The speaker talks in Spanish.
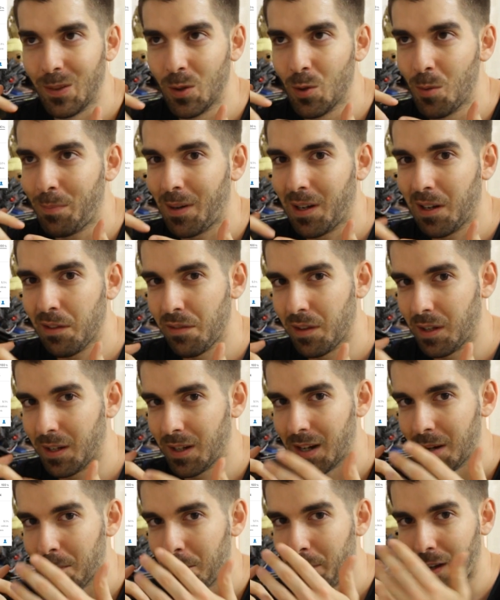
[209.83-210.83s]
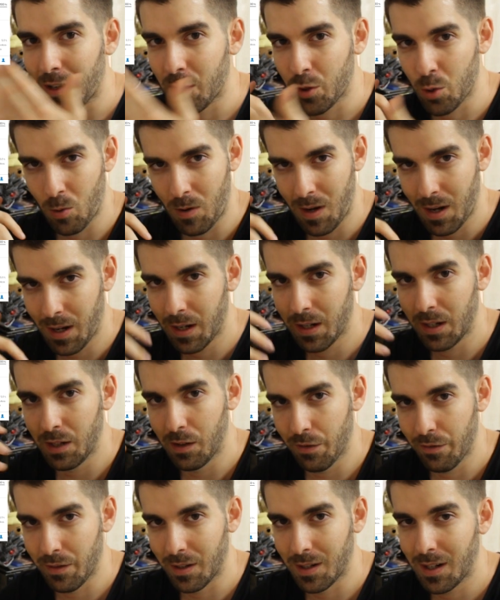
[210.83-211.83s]
No parecen que personajes
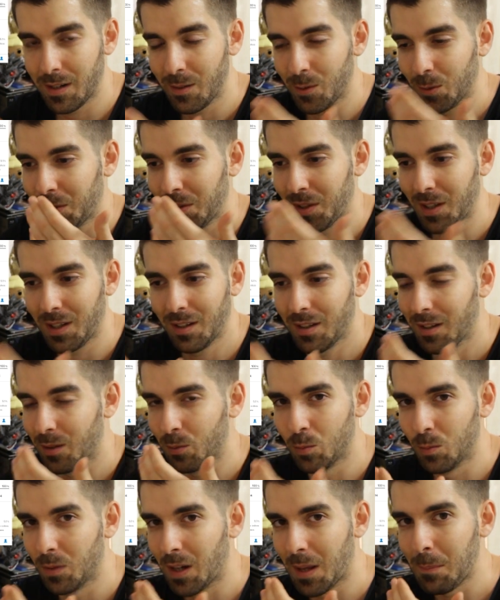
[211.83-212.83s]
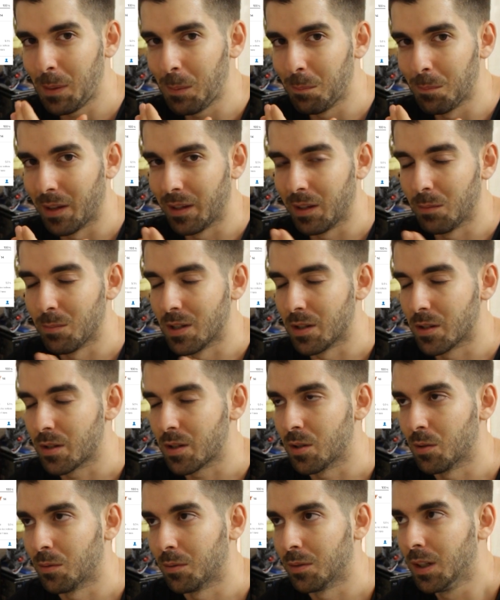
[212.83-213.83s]
y escenarios estén en una misma
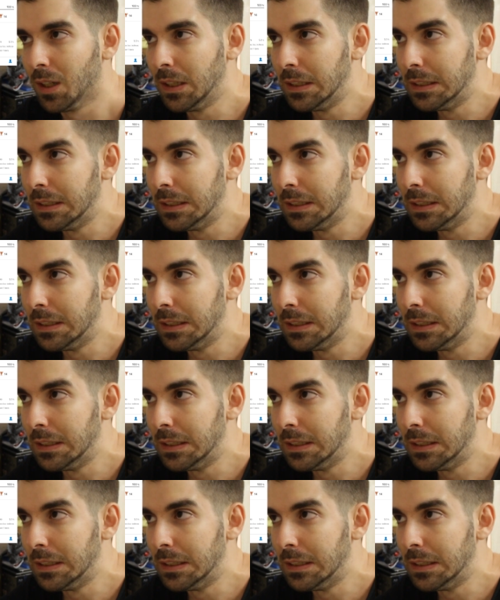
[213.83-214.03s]
dimensión.